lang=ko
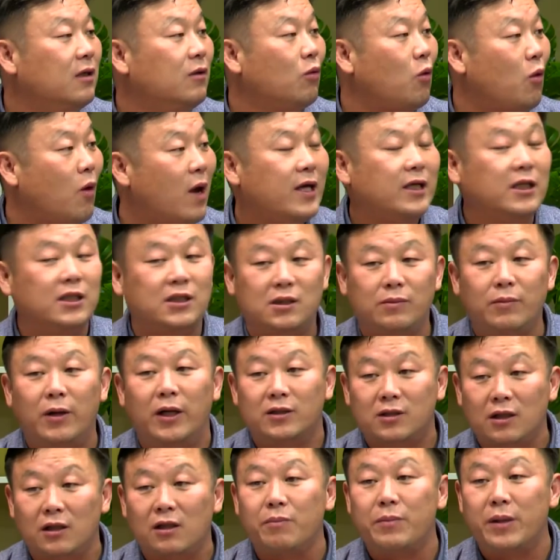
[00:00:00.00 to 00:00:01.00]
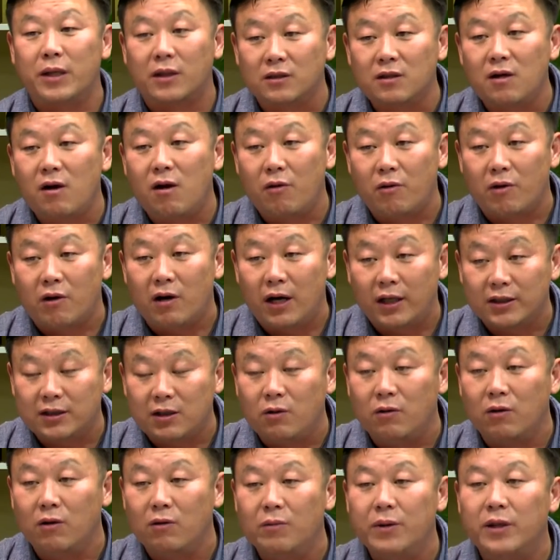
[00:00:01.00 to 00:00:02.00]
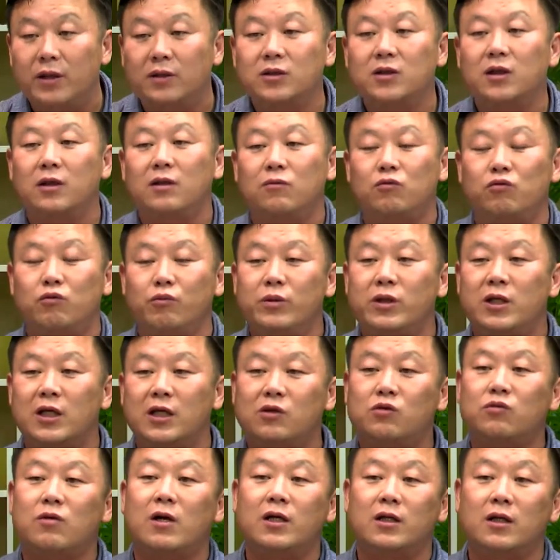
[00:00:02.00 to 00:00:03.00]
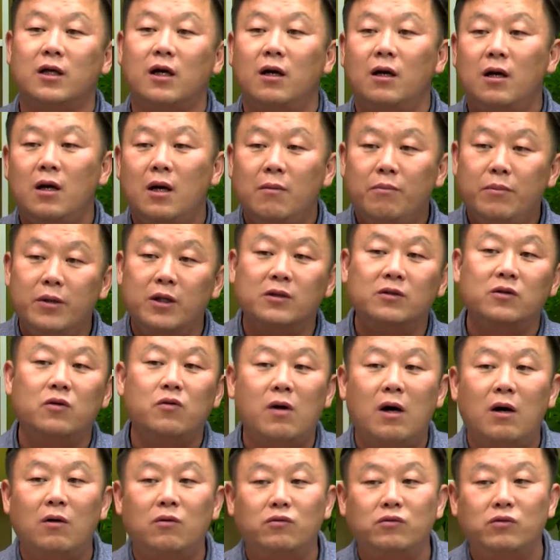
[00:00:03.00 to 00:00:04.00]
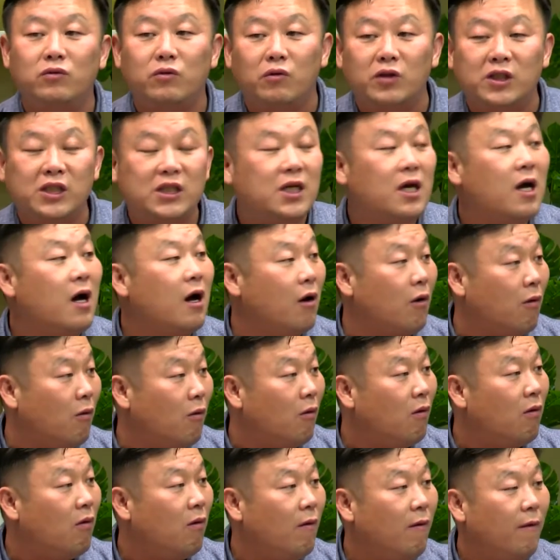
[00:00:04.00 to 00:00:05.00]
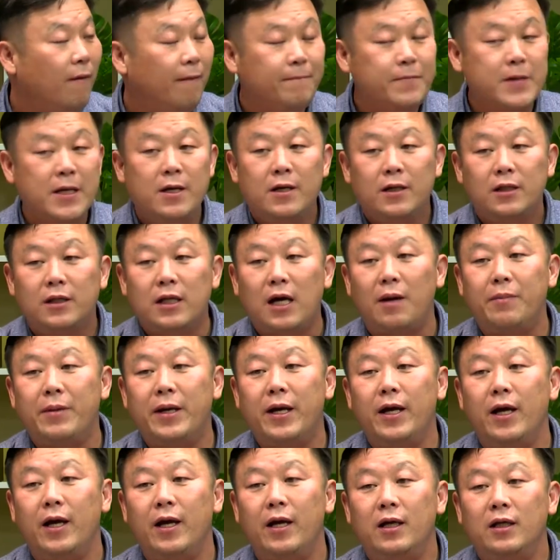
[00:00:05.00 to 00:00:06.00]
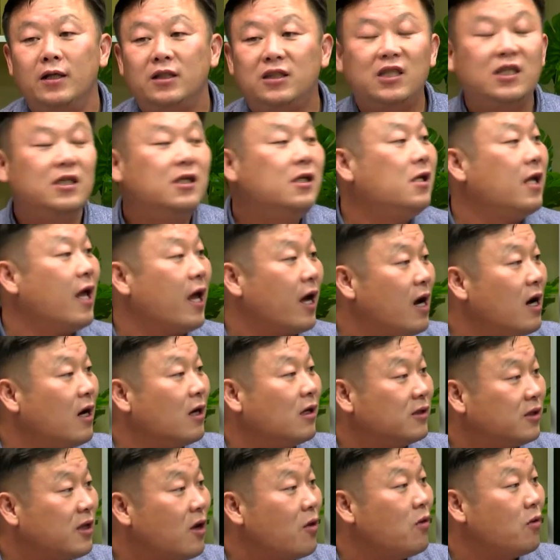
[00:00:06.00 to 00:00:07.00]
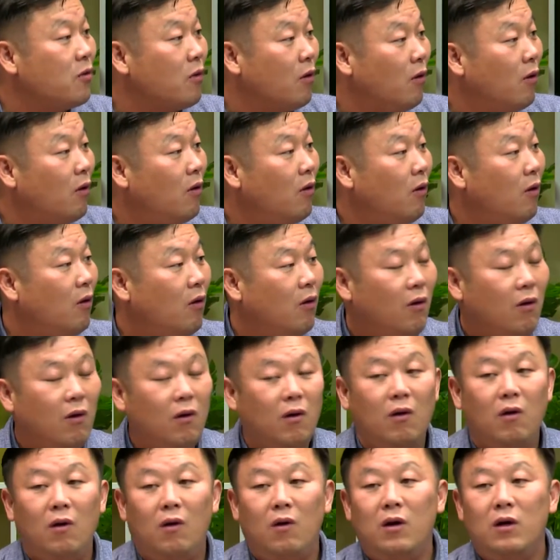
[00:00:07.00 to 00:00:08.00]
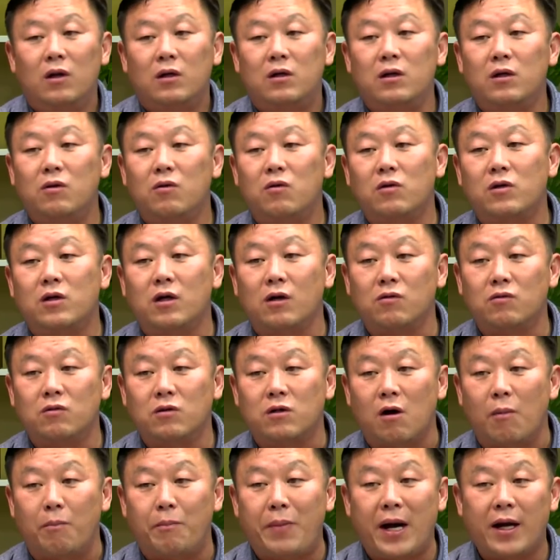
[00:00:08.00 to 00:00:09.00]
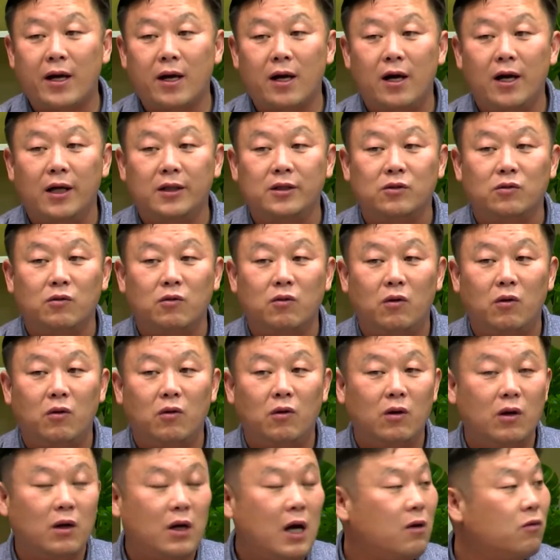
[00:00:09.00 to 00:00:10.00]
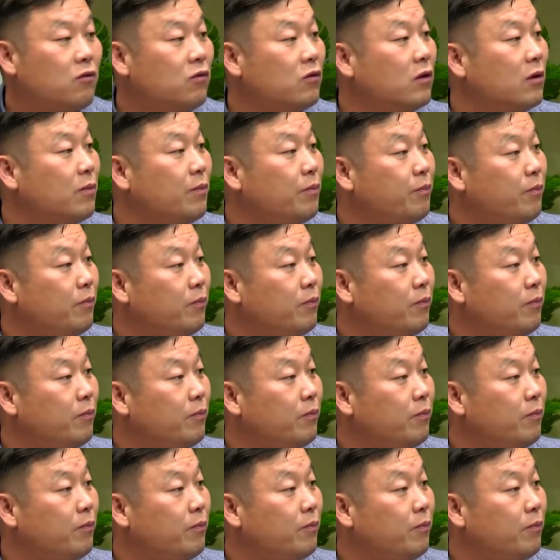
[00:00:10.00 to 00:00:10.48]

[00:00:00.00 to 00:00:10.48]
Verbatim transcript: 논란이 있지만 어쨌든 명성황후로 하자고요. 국민들이 익숙하니까 명성황후도 시해하고 그 다음에 친일 내각을 세우고 그리고 결국 겁박해가지고 한국을